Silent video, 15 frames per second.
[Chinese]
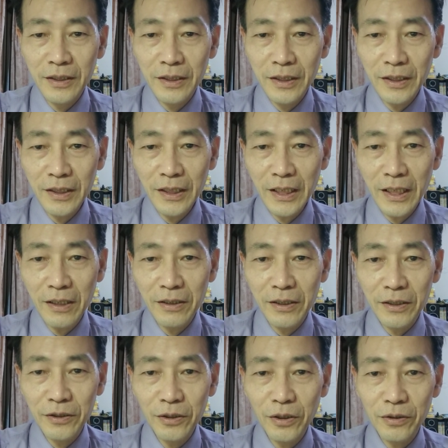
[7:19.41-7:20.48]
一定要
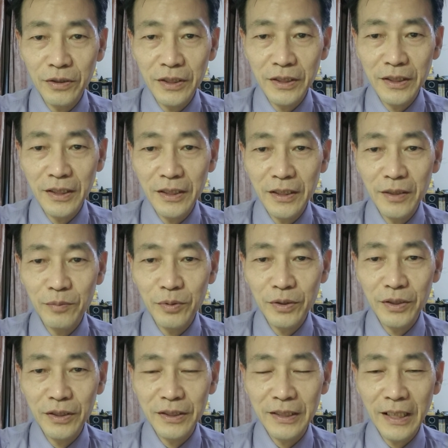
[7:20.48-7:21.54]
很用心的，而不
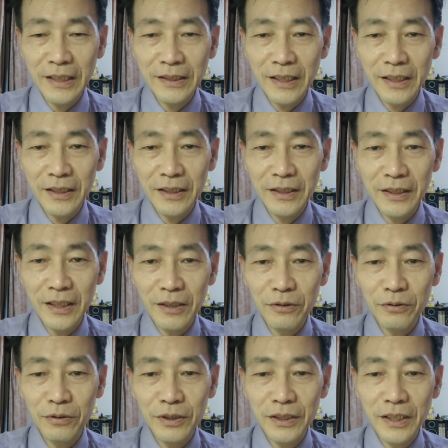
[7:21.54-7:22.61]
是傻傻的一天
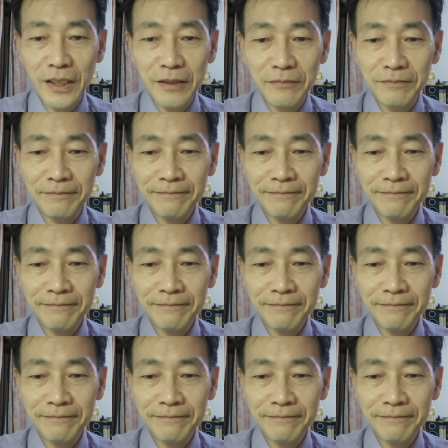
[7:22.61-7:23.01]
过一天。